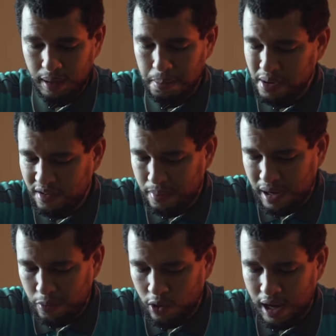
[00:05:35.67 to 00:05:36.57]
بالنسبه
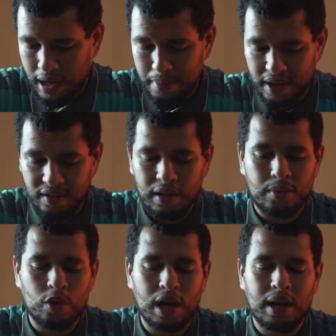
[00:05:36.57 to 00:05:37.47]
للمكالمات
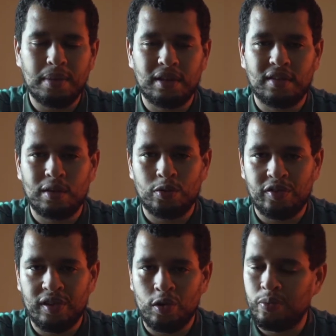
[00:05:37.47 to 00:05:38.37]
المكالمات الصوت
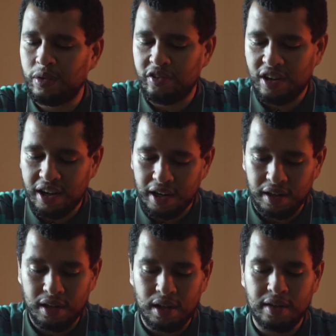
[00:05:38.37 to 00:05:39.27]
فيهم
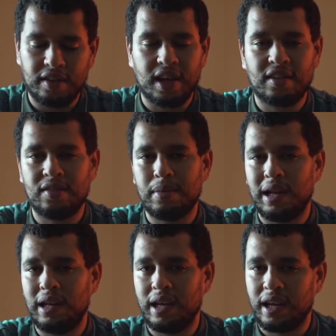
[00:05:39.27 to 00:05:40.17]
جيد انت كتسمع
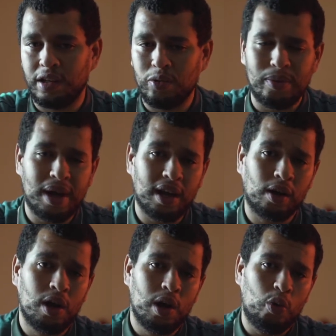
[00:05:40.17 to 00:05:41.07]
اللي كيدوي معك
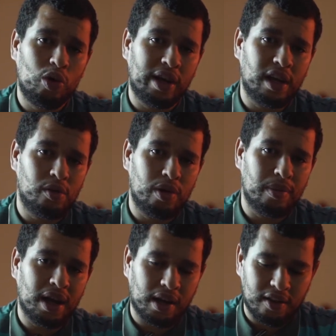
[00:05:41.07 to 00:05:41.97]
واللي كيدوي
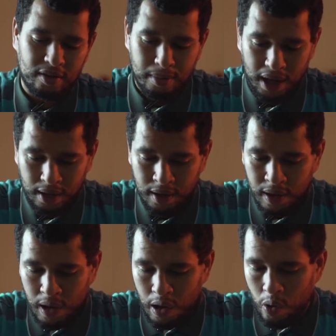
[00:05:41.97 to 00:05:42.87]
معك كيسمعك
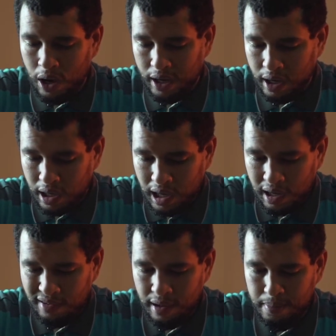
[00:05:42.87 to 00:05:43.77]
ولكن على
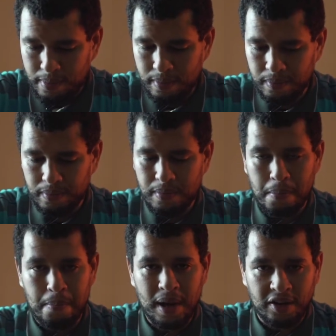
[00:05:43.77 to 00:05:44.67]
حسب
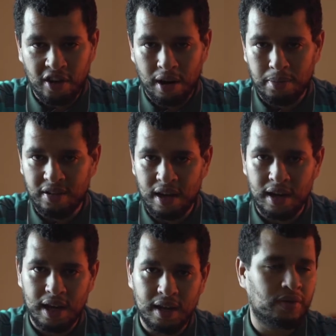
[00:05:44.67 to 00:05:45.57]
ما جربت
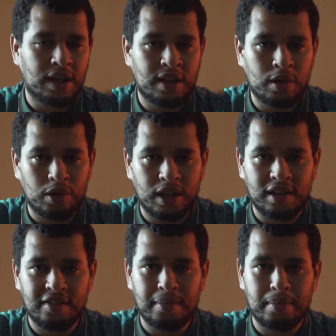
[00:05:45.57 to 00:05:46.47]
انايا فهاد النوع ديال
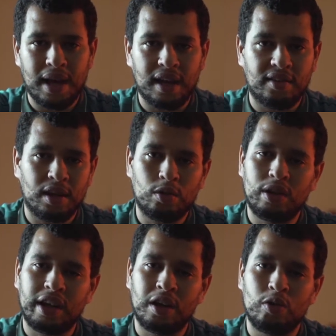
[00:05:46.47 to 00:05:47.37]
السماعات هادو
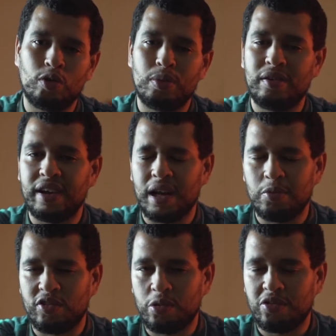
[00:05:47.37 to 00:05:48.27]
اللي كيكونوا من الفئه
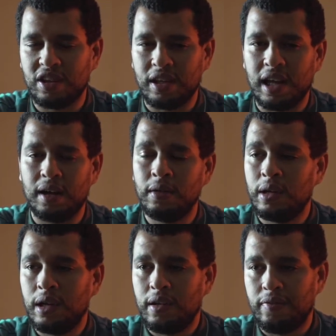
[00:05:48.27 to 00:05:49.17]
المتوسطه
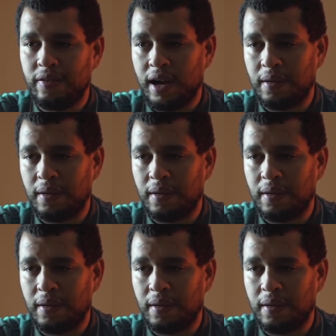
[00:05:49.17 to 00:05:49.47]
ف